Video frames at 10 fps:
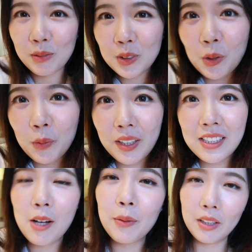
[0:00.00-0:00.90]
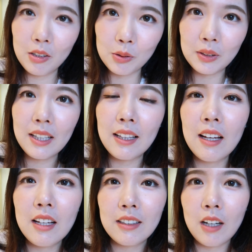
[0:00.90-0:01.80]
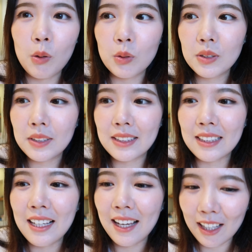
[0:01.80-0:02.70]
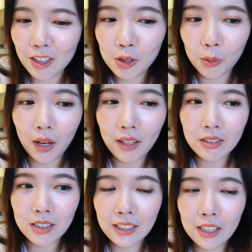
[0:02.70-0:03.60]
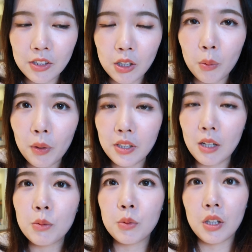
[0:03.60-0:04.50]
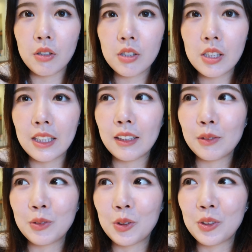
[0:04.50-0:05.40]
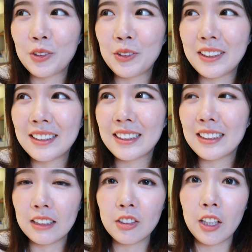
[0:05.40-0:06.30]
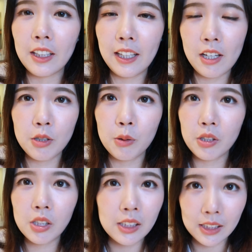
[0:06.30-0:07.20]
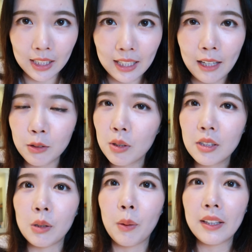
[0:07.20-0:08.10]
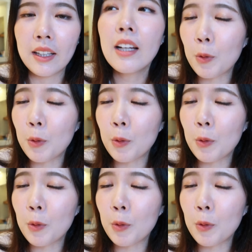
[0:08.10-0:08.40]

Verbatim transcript: 我们从微山回到酒店了，然后我自己很喜欢今天这个微山古城之行，就是觉得这个行程应该是我这几天来最喜欢的。